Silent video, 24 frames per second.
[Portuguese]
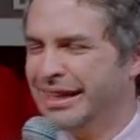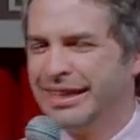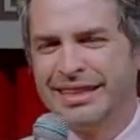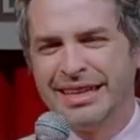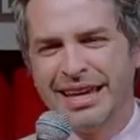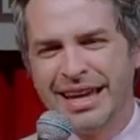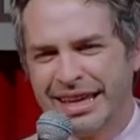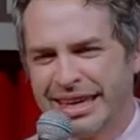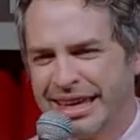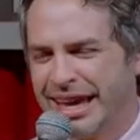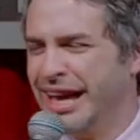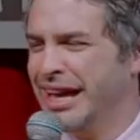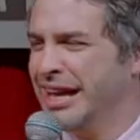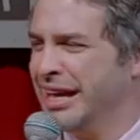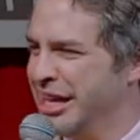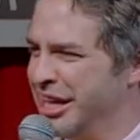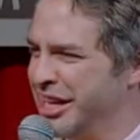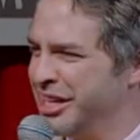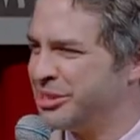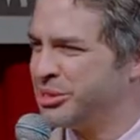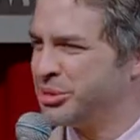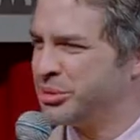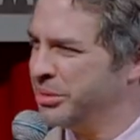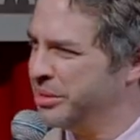Que que é
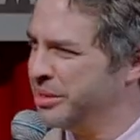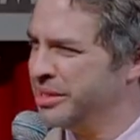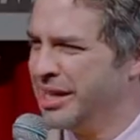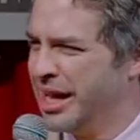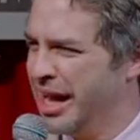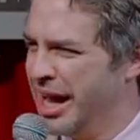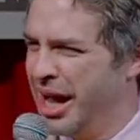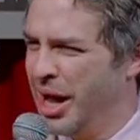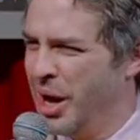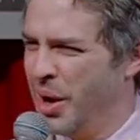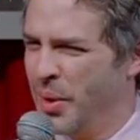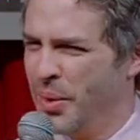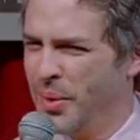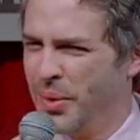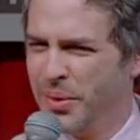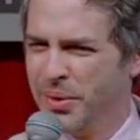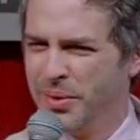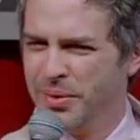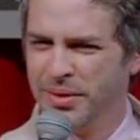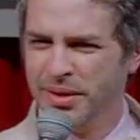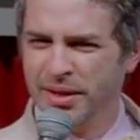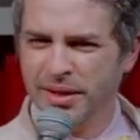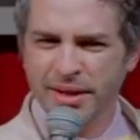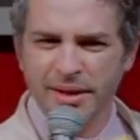isso?
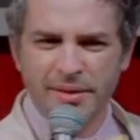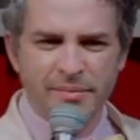Não!